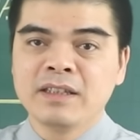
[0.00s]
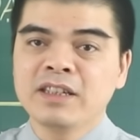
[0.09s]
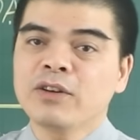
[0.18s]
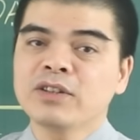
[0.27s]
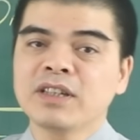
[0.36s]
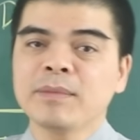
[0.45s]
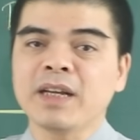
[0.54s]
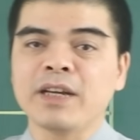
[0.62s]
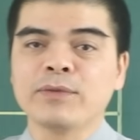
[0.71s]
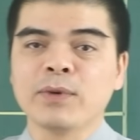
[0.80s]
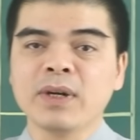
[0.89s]
Những con giáp
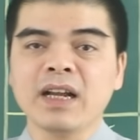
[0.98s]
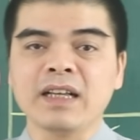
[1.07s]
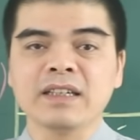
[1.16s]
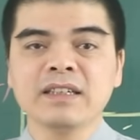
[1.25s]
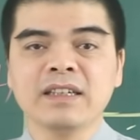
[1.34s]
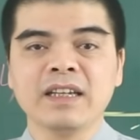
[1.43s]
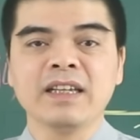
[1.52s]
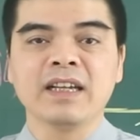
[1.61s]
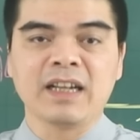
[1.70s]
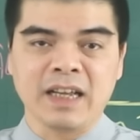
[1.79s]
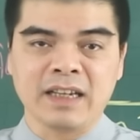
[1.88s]
này vốn là những người
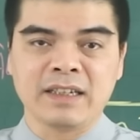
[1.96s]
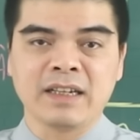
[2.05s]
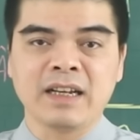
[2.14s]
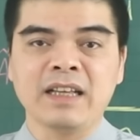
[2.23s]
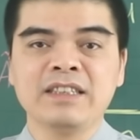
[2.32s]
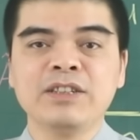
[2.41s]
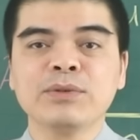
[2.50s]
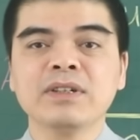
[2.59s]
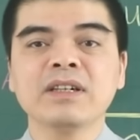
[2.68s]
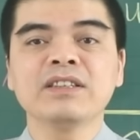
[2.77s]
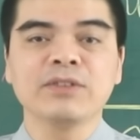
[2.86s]
hiền lành, lại chịu
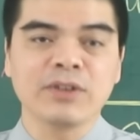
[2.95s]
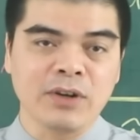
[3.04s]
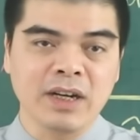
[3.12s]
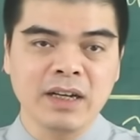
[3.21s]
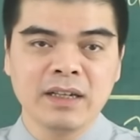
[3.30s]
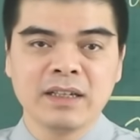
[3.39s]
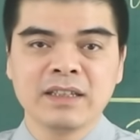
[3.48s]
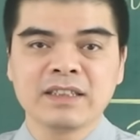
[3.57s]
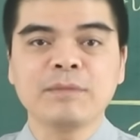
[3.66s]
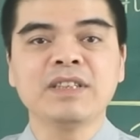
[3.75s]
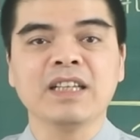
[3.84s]
thương chịu khó,
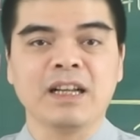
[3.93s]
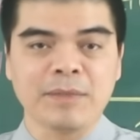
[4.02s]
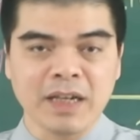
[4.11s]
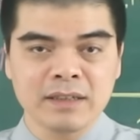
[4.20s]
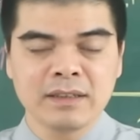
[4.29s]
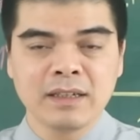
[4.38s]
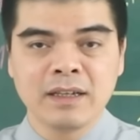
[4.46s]
chăm chỉ làm ăn.